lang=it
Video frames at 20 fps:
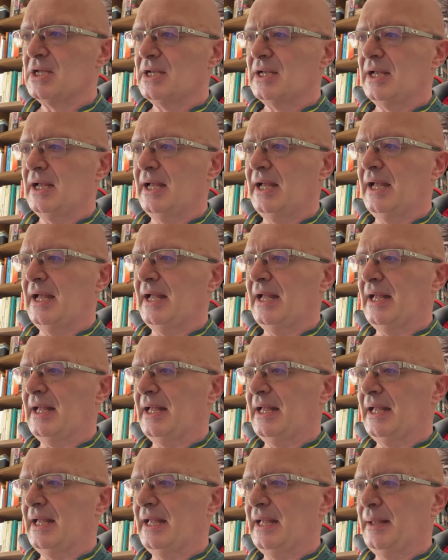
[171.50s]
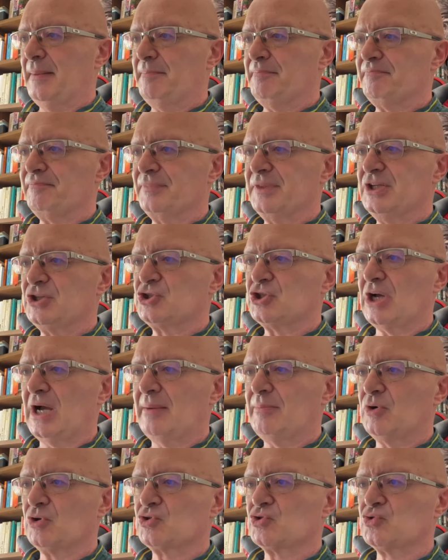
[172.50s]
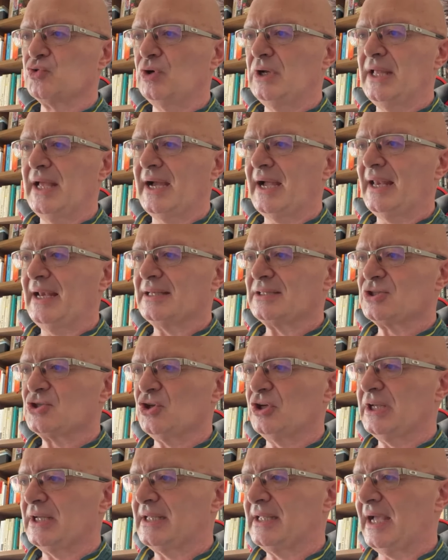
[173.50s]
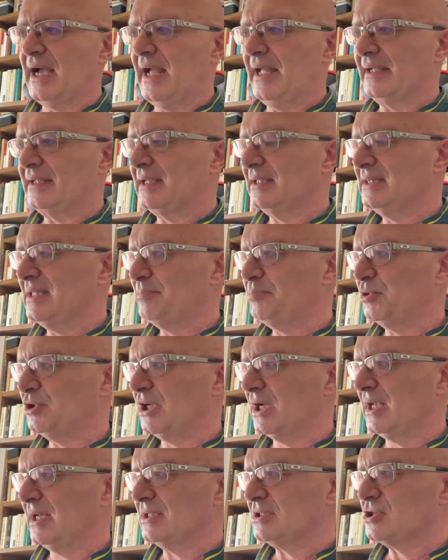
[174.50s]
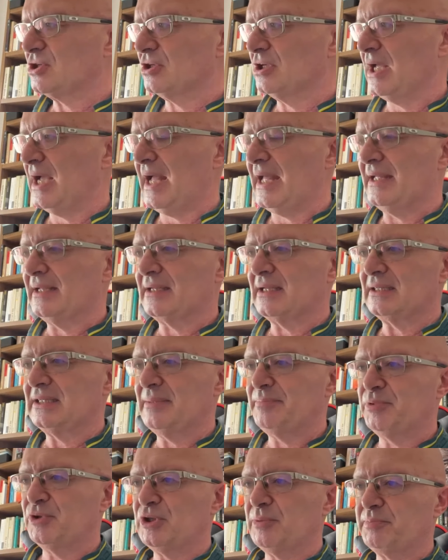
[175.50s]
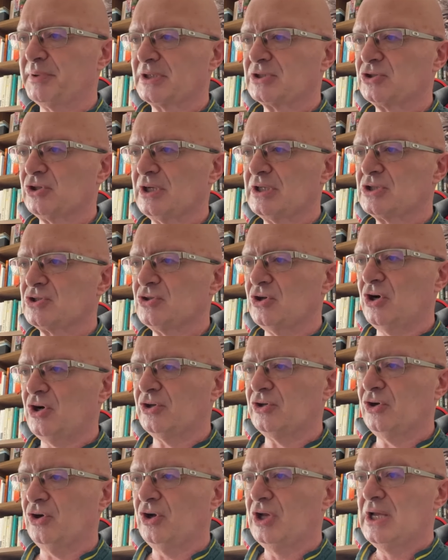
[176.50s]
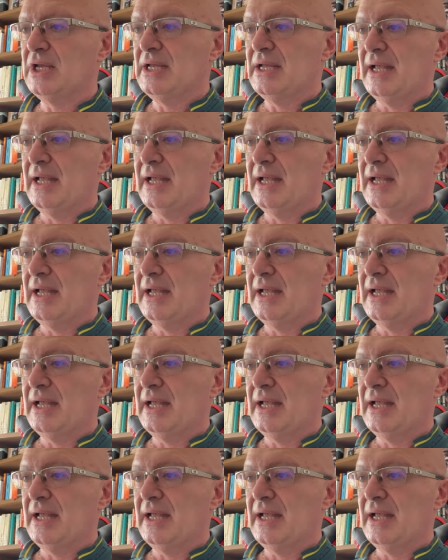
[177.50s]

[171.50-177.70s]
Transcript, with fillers: eh, diciamo, sulle relazioni che hai, che tipo di relazioni hai, che tipo di persone sono,